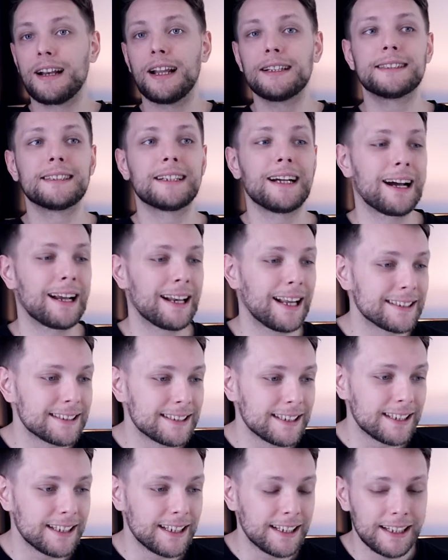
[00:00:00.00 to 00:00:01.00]
klasyka
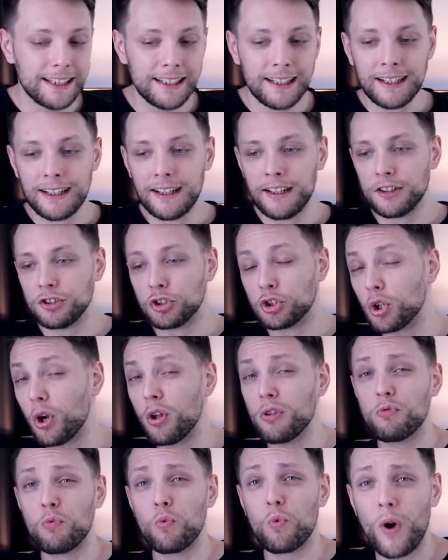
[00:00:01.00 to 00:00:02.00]
klasyki,
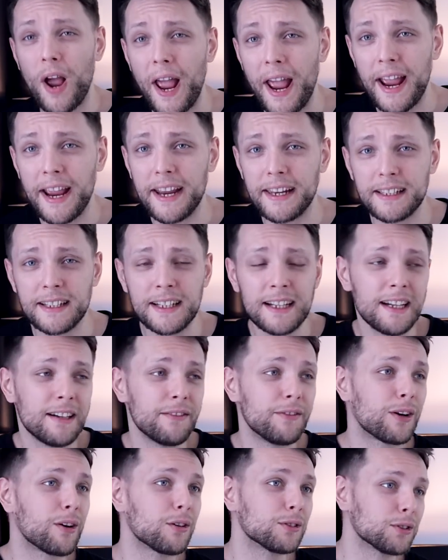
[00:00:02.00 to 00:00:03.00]
John Wayne
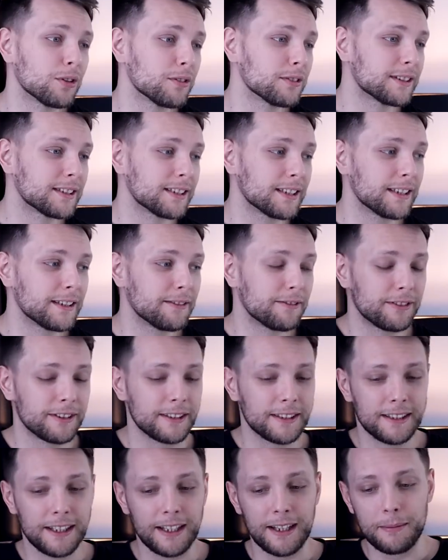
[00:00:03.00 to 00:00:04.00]
wychodzący
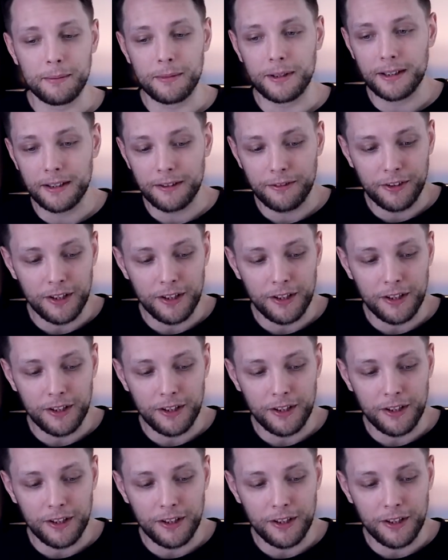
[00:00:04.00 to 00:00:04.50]
w tym e,